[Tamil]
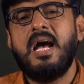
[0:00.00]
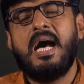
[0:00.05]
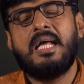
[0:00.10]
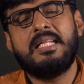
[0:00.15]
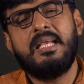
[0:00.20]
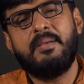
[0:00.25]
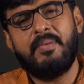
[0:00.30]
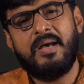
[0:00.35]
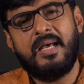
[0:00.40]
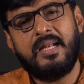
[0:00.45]

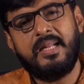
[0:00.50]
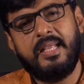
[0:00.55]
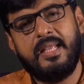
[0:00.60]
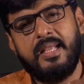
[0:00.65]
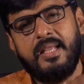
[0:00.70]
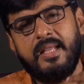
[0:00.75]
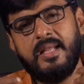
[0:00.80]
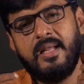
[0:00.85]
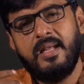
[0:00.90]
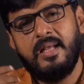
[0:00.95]
அதே மாதிரி
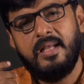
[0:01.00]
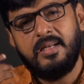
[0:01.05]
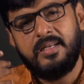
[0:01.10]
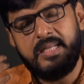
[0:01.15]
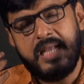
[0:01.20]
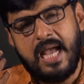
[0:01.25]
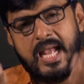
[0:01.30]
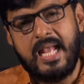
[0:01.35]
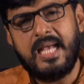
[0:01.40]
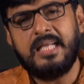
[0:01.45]

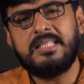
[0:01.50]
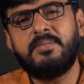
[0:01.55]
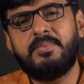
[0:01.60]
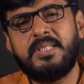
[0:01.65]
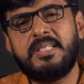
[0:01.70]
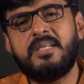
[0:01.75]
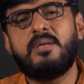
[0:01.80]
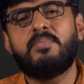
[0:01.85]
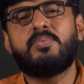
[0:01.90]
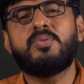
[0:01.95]

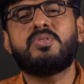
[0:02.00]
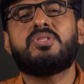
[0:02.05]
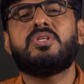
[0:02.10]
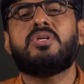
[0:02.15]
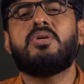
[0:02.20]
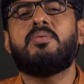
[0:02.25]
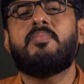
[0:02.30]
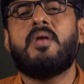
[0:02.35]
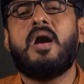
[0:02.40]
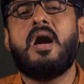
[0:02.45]
நியாயாதிபதிகள்
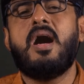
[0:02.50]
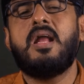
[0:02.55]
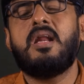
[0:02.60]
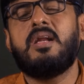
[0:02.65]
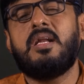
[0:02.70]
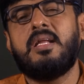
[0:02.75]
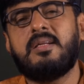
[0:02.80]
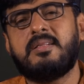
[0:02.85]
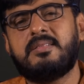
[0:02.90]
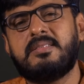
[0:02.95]
புஸ்தகம்
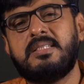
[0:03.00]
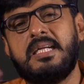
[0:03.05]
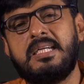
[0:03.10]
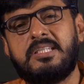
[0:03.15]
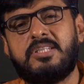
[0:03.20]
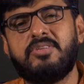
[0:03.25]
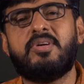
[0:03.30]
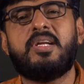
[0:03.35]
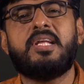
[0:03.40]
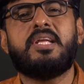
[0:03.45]
ஆறுல இருந்து
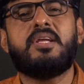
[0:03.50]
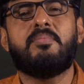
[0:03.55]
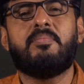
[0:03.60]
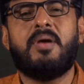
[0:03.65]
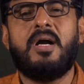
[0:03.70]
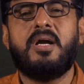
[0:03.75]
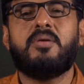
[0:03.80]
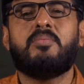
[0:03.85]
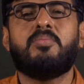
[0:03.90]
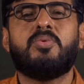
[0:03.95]
எட்டு வரைக்கும்
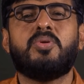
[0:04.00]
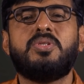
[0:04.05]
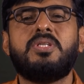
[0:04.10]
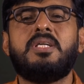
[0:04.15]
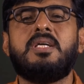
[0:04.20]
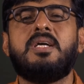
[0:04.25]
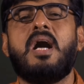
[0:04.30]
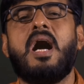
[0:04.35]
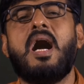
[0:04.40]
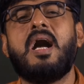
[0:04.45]
பார்க்கும்போது
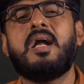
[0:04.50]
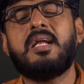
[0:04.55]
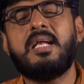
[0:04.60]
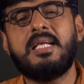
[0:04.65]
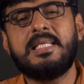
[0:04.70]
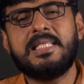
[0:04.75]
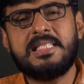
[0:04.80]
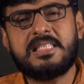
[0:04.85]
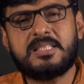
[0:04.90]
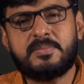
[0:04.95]
அங்கே
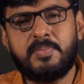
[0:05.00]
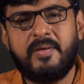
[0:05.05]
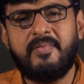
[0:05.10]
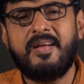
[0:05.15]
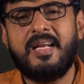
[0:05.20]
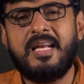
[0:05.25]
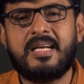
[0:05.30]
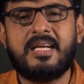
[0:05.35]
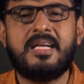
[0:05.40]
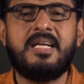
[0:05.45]

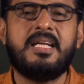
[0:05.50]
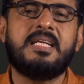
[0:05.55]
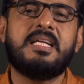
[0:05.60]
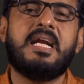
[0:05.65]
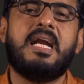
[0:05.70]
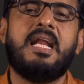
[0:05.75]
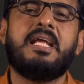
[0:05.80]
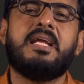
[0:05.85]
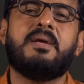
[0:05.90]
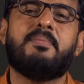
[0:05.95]
இஸ்மவேலர்கள் என்று
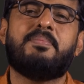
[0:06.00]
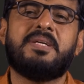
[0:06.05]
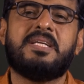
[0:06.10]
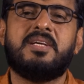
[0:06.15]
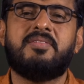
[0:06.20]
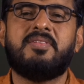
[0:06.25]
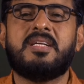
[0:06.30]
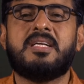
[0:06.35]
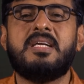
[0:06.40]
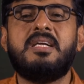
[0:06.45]

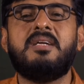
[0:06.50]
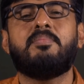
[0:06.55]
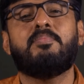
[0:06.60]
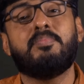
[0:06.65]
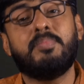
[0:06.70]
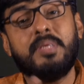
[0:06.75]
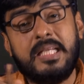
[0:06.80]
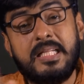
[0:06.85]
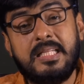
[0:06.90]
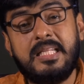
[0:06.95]
அழைக்கப்பட்டவர்கள்
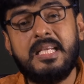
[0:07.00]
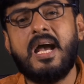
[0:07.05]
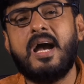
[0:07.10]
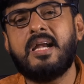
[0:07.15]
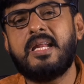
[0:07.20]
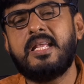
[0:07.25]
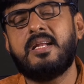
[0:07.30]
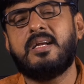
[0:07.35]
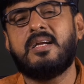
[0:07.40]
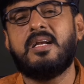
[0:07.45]

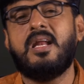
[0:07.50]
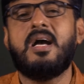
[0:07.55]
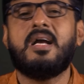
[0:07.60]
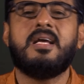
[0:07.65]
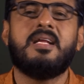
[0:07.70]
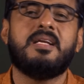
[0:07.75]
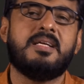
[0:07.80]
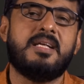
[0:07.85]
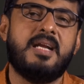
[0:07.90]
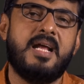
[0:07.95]
மீதியானியர்களாக
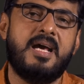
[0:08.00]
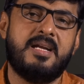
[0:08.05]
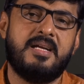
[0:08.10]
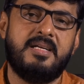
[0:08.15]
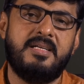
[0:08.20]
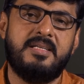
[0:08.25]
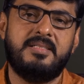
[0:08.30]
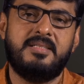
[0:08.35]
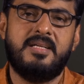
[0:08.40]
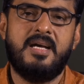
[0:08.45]

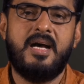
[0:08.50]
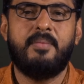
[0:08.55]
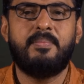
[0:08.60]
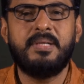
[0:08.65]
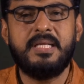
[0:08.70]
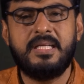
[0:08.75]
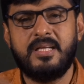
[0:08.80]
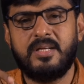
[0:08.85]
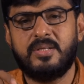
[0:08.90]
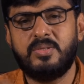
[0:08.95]
இருக்கிறார்கள்
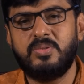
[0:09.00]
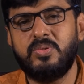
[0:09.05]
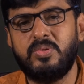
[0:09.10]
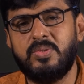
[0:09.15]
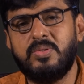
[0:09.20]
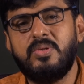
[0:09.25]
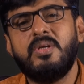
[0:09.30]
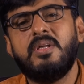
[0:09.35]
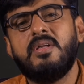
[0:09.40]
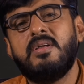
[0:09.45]
அப்படிங்கிறதும்
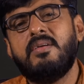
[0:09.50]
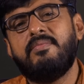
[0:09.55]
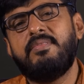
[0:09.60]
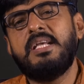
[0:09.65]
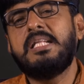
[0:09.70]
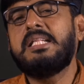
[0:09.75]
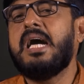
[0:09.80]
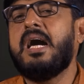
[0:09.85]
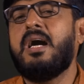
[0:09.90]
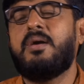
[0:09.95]

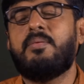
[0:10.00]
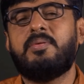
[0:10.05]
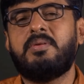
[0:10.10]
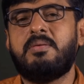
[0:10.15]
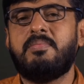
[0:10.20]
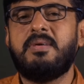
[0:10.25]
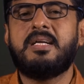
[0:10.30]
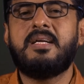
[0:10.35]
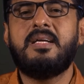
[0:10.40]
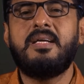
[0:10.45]
வேதாகமும்
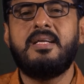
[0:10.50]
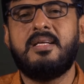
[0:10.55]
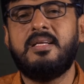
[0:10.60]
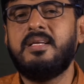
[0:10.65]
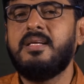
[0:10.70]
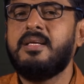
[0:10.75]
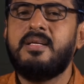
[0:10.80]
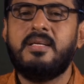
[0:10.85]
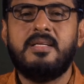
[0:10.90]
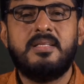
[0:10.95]
நமக்கு
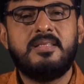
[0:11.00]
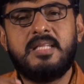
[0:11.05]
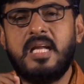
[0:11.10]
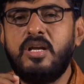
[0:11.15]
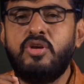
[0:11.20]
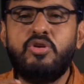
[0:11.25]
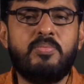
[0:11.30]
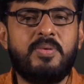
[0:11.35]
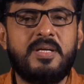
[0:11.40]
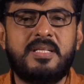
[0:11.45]

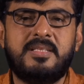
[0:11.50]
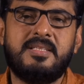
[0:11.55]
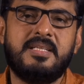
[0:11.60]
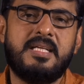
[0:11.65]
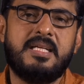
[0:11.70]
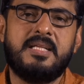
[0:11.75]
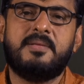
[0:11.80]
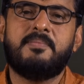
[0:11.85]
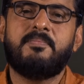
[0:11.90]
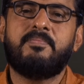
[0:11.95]

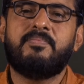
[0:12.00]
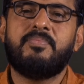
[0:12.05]
தெளிவுபடுத்துகிறது